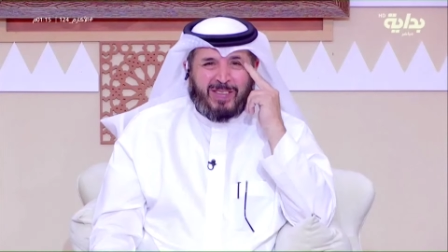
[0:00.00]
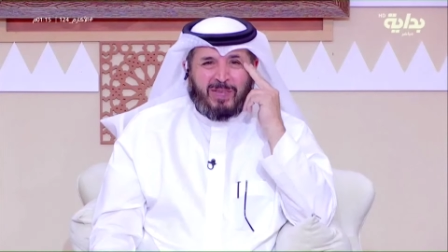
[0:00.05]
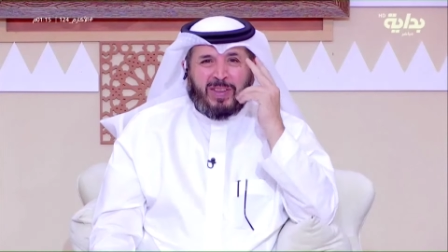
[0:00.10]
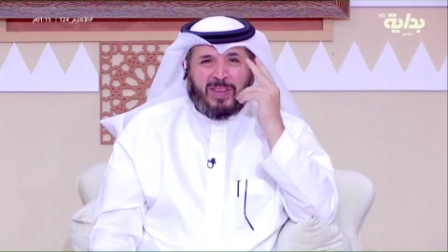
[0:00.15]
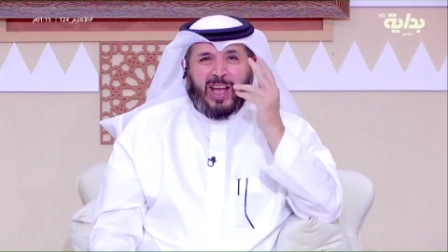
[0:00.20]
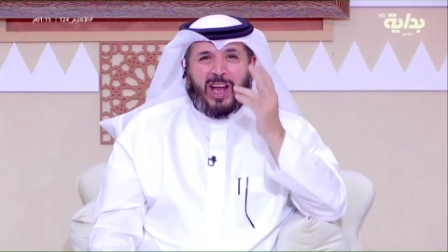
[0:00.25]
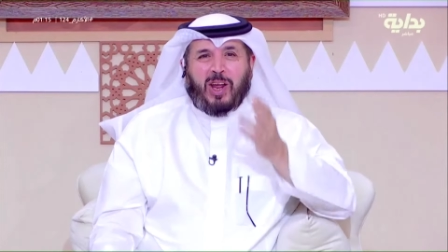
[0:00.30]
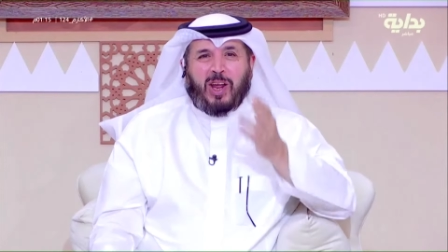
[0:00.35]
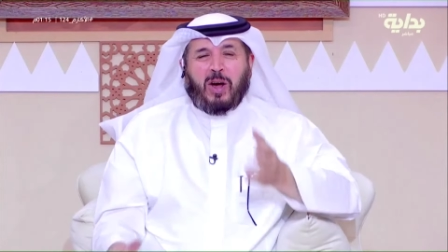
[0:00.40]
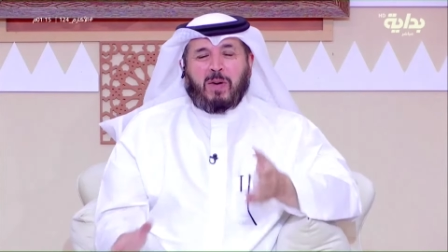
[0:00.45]

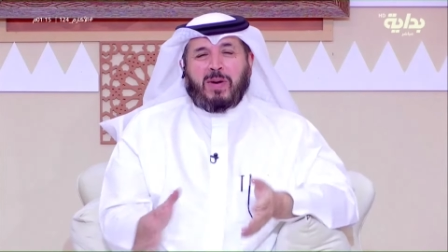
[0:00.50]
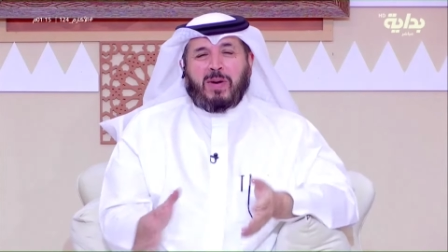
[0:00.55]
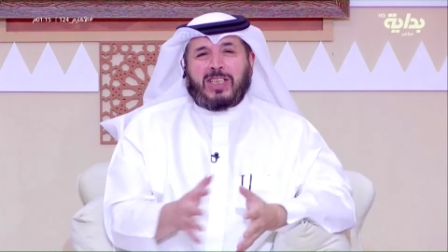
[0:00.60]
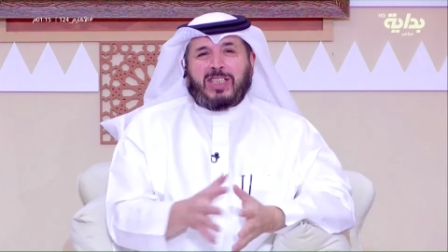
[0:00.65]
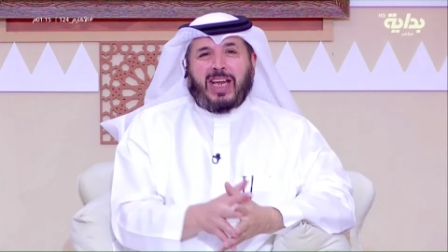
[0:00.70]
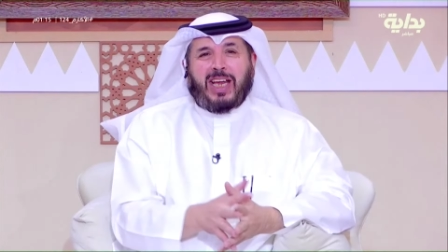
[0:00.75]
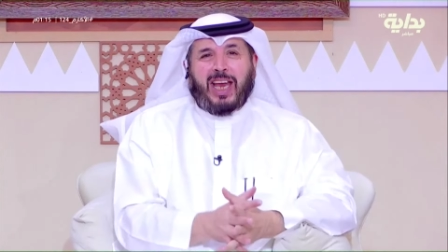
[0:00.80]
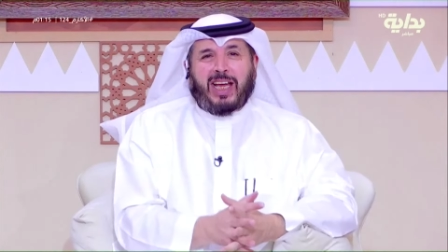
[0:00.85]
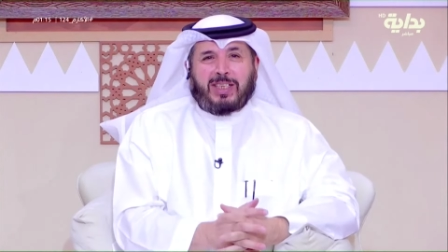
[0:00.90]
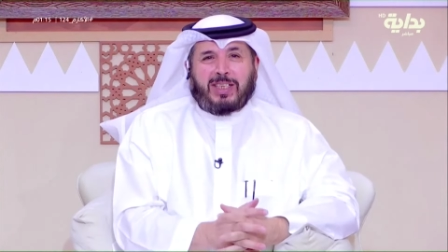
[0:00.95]
اليوم ما
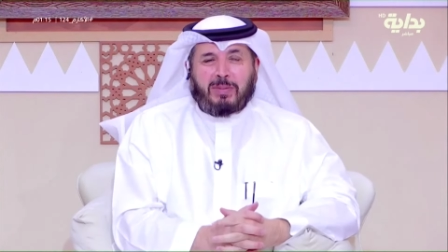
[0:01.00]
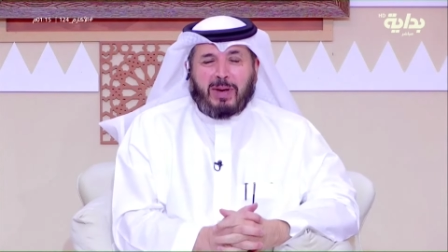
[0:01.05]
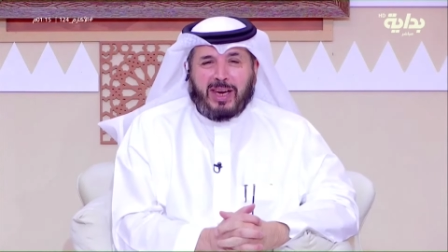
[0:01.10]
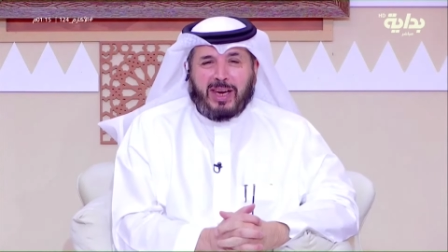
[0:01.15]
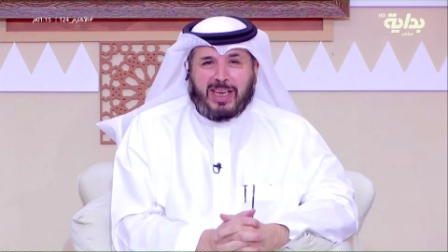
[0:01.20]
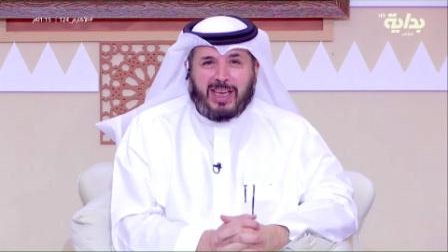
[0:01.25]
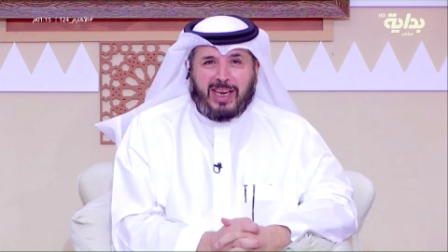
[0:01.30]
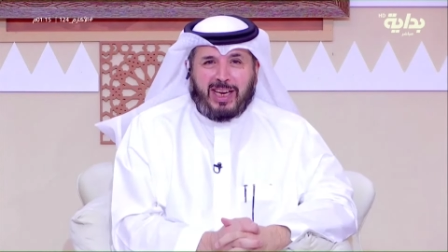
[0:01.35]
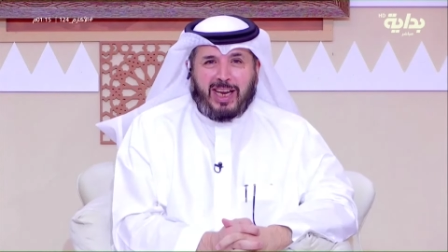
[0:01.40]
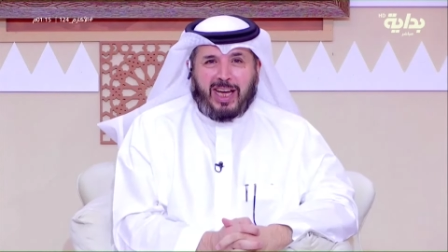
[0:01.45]
شاء الله
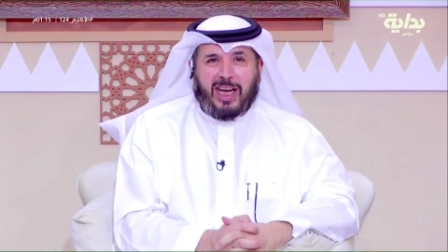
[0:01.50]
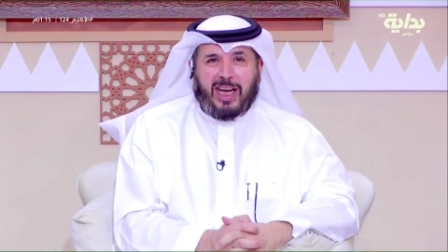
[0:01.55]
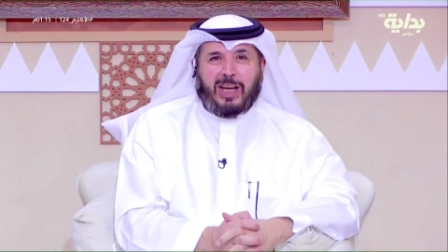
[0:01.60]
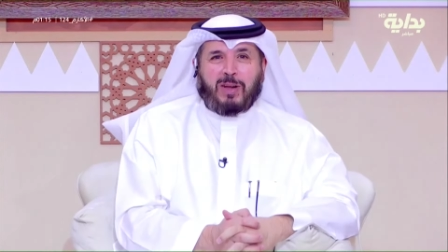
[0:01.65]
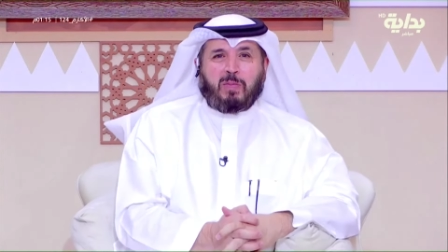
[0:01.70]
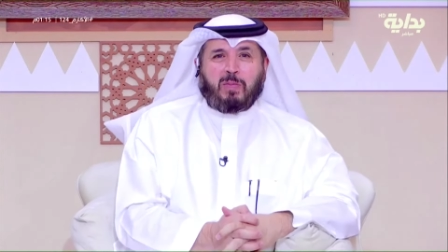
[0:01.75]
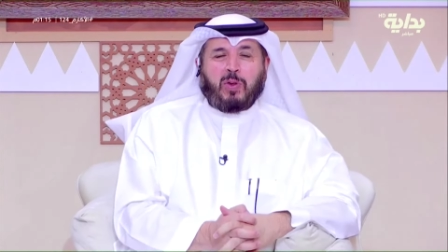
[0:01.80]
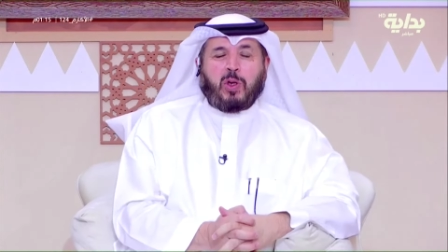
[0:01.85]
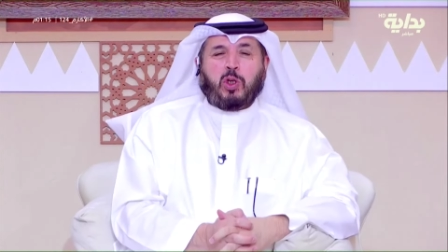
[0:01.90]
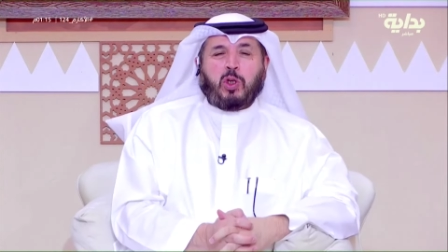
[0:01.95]
تبارك الله
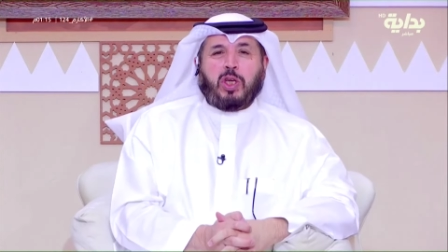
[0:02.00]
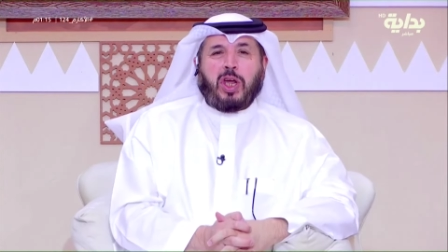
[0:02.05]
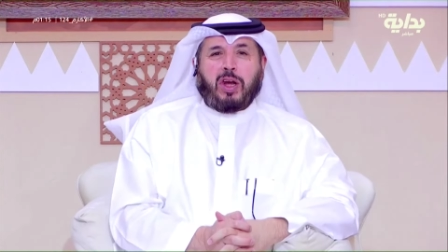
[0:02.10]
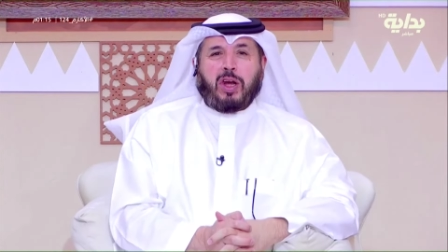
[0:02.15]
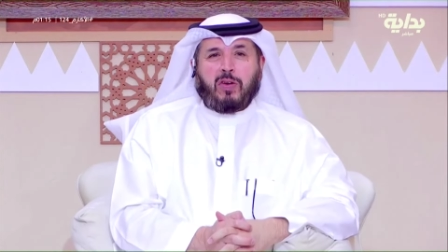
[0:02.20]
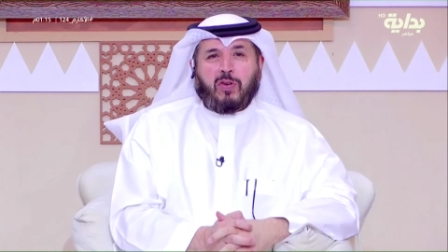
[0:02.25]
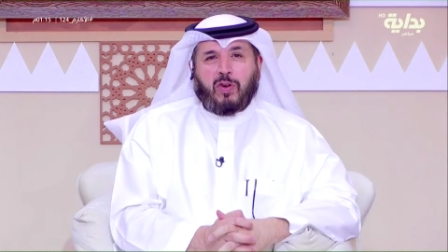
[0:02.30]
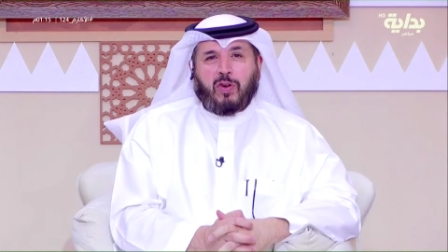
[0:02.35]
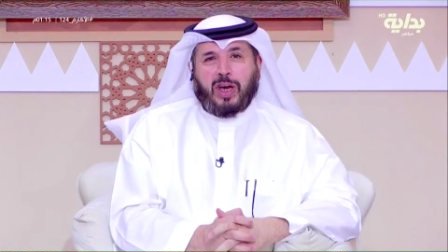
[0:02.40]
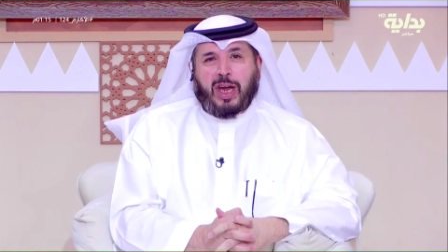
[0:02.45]

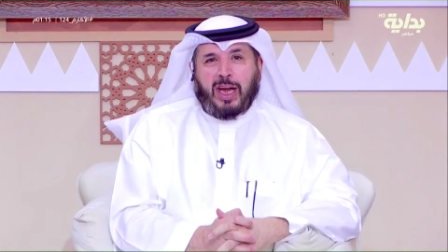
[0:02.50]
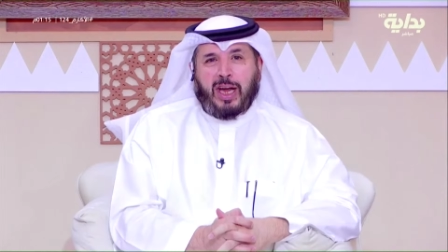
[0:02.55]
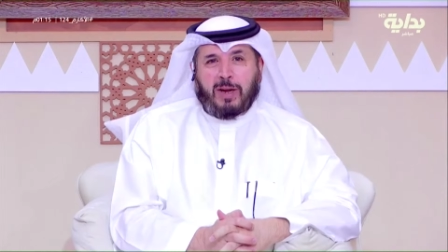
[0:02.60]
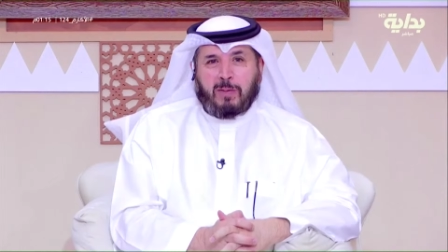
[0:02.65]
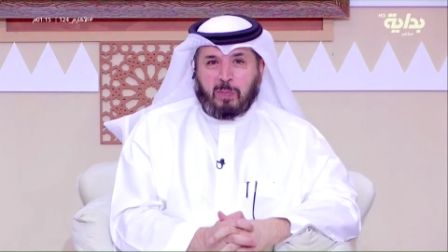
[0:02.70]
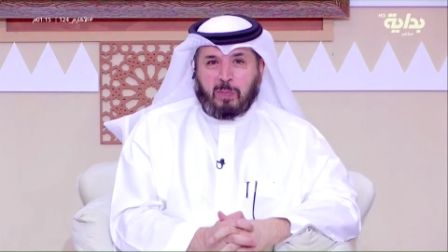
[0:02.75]
يشرفنا